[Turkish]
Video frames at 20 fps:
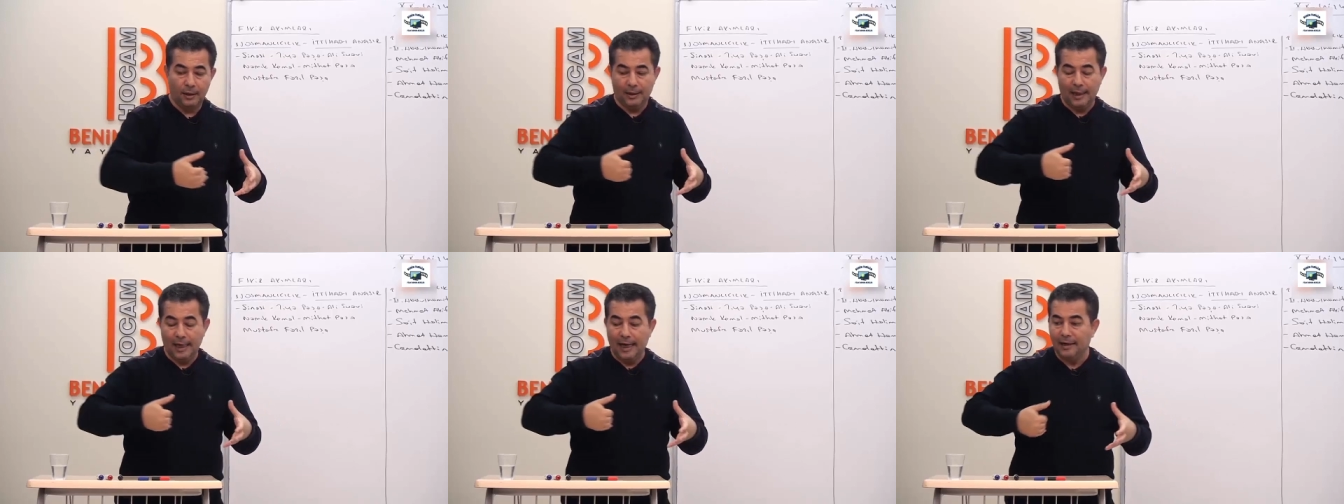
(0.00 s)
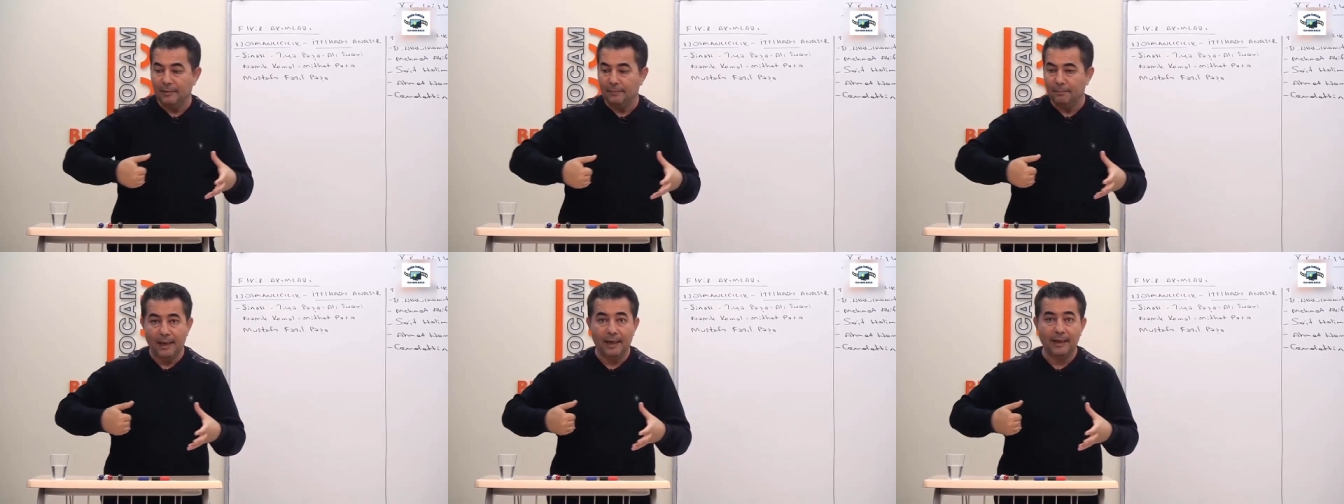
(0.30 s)

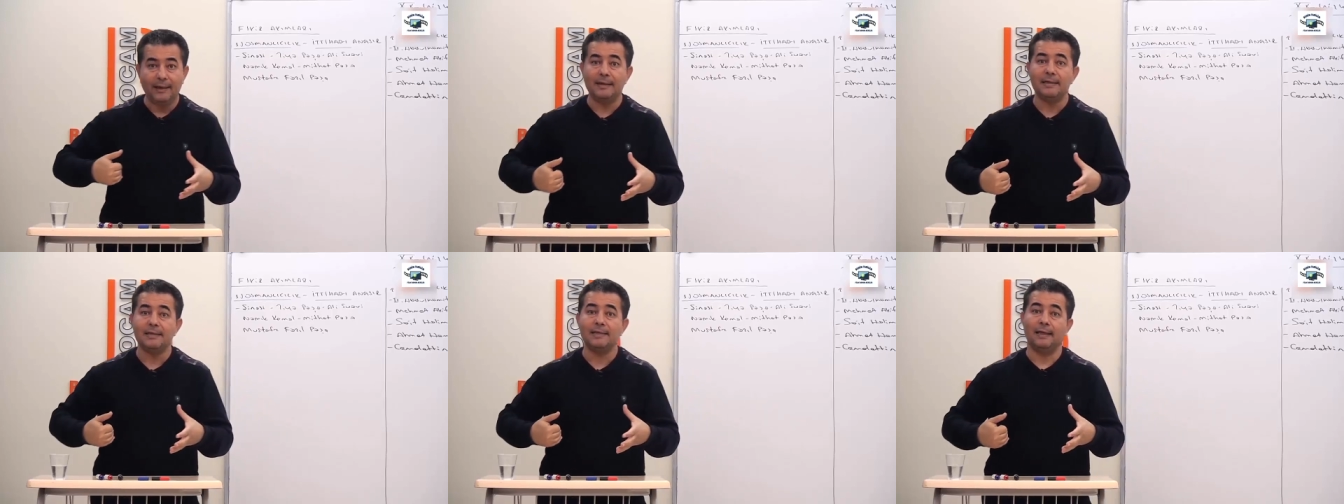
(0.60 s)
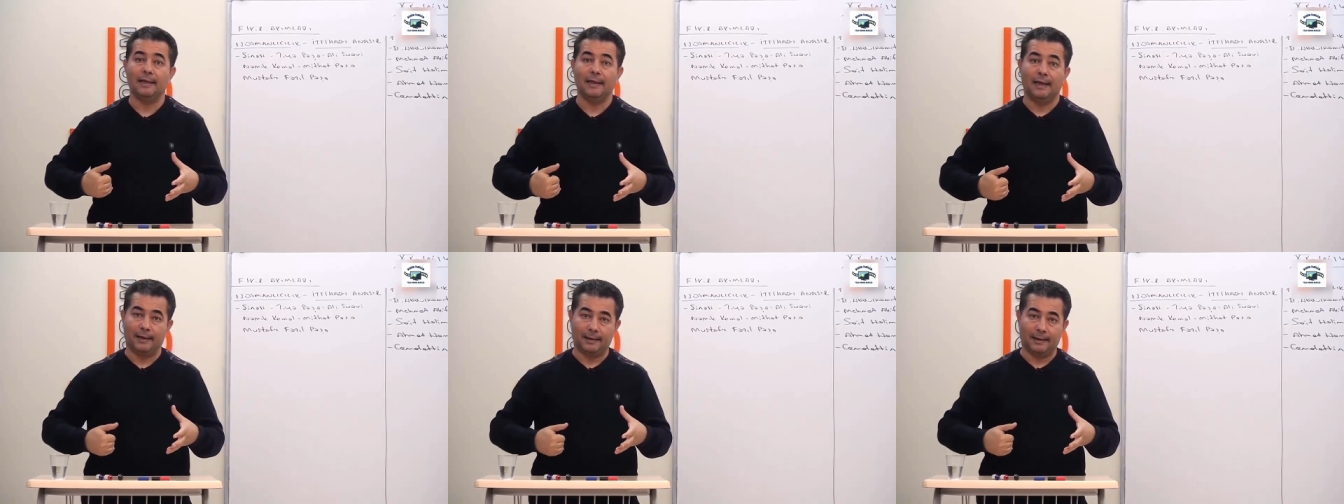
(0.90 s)
Yani
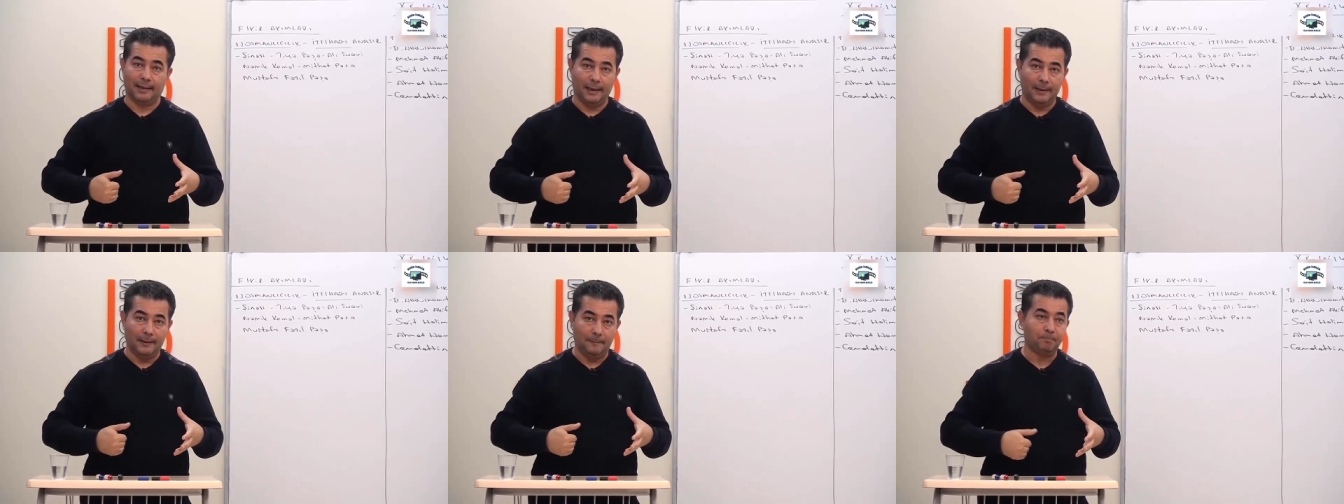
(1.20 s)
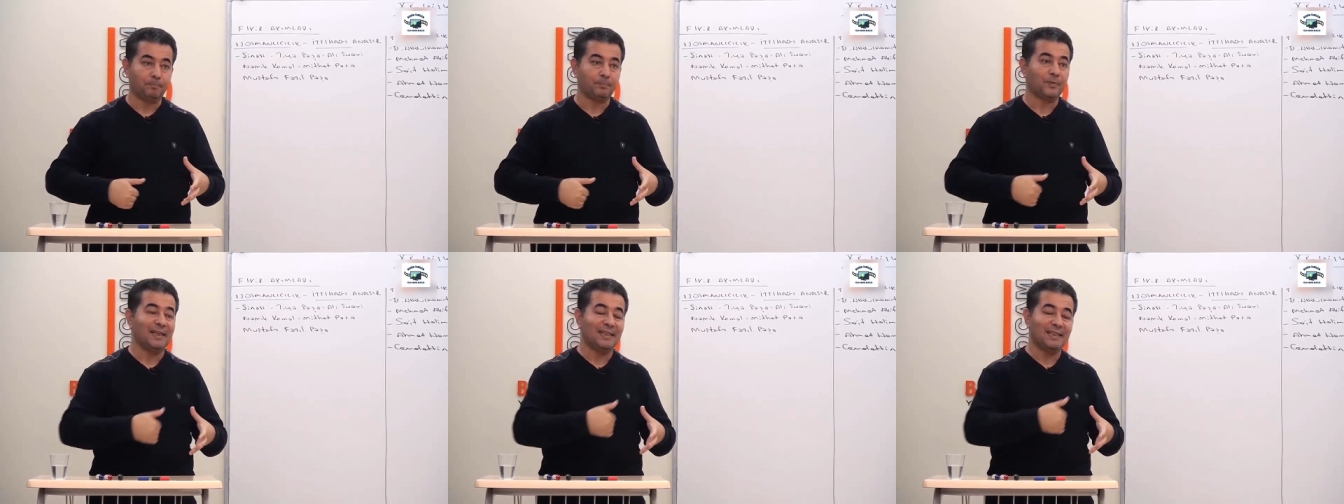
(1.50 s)
medreselerde
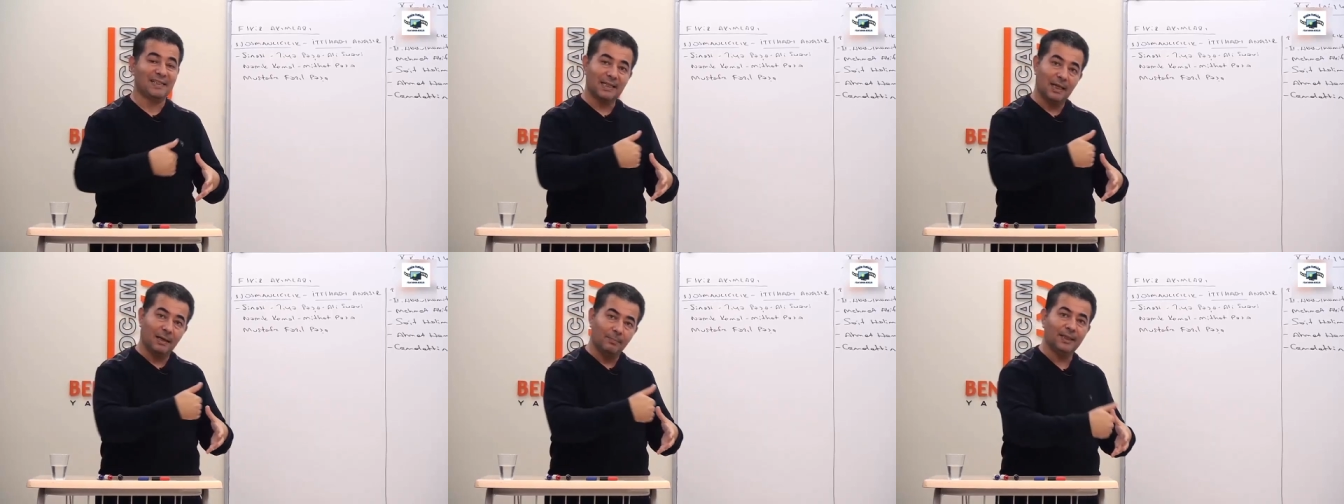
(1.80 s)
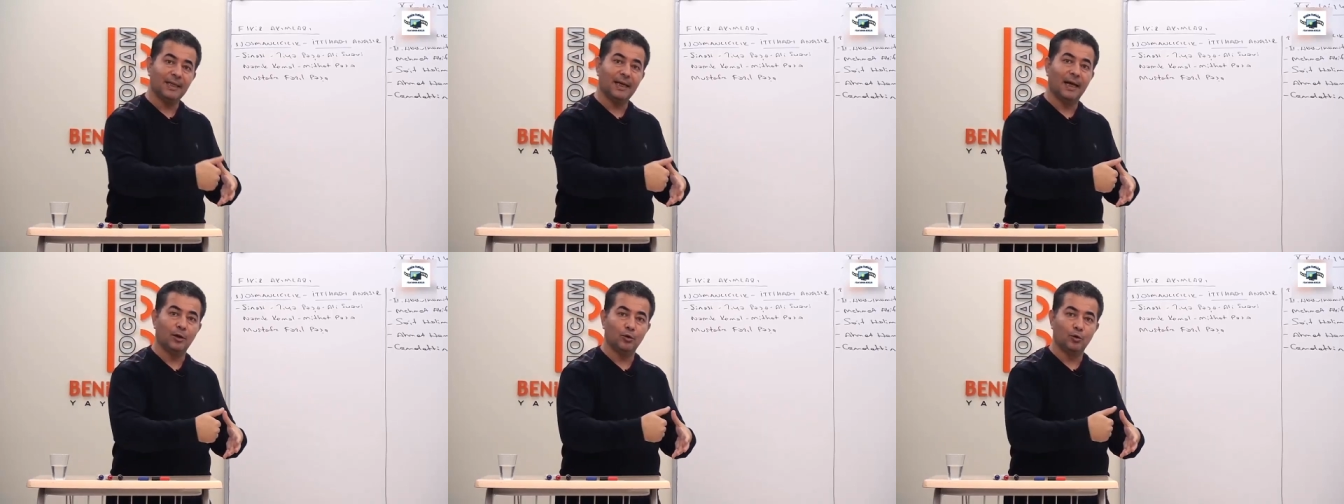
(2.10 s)

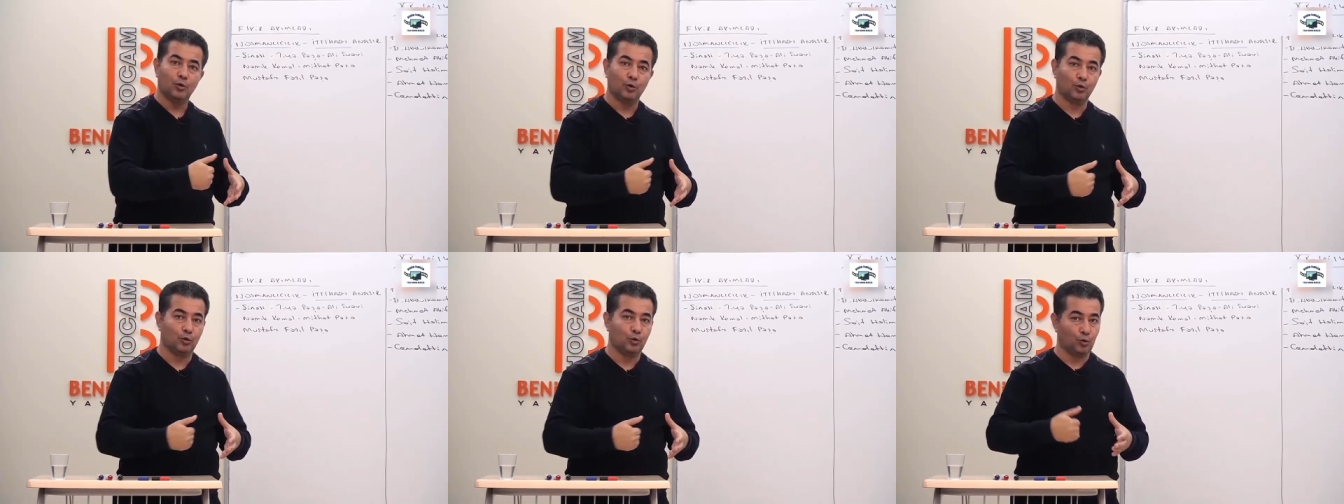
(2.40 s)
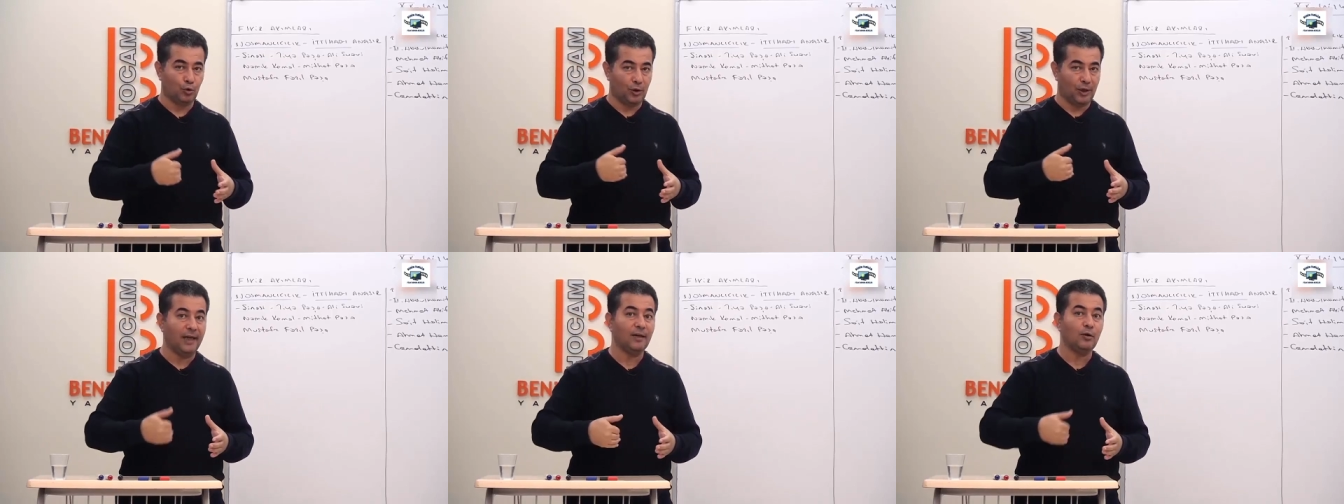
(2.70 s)
İslam tarihi
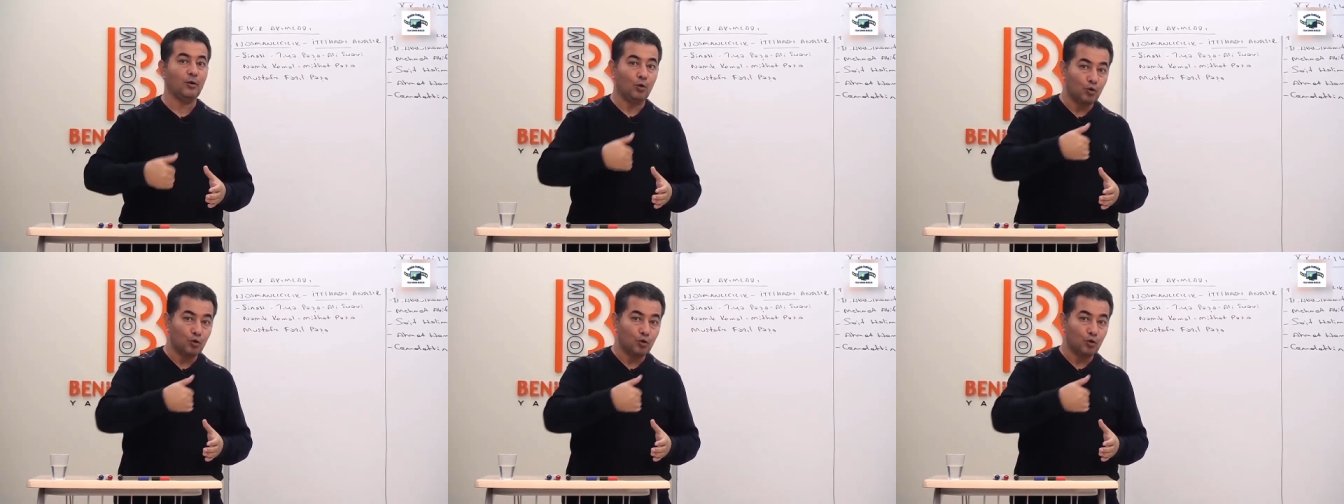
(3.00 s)
okutulurken